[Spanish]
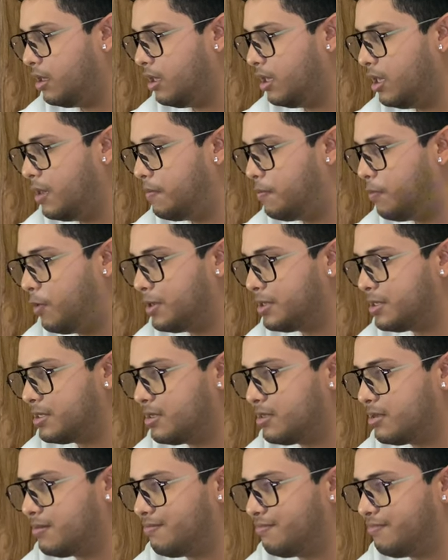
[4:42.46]
Y
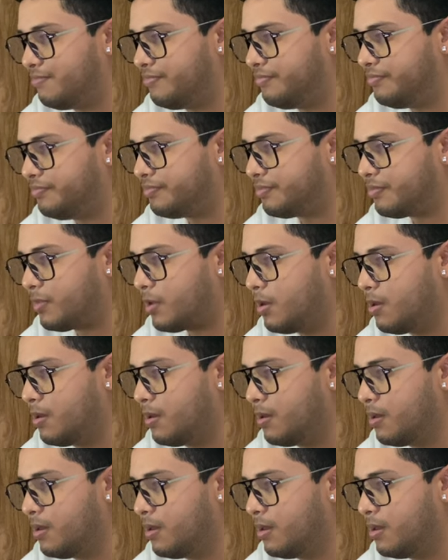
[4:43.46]
pues,
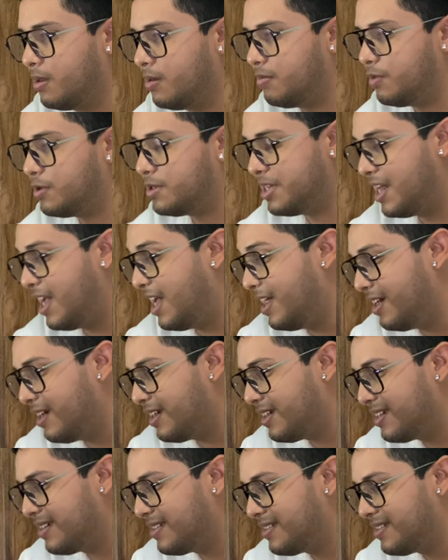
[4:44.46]
pues nada,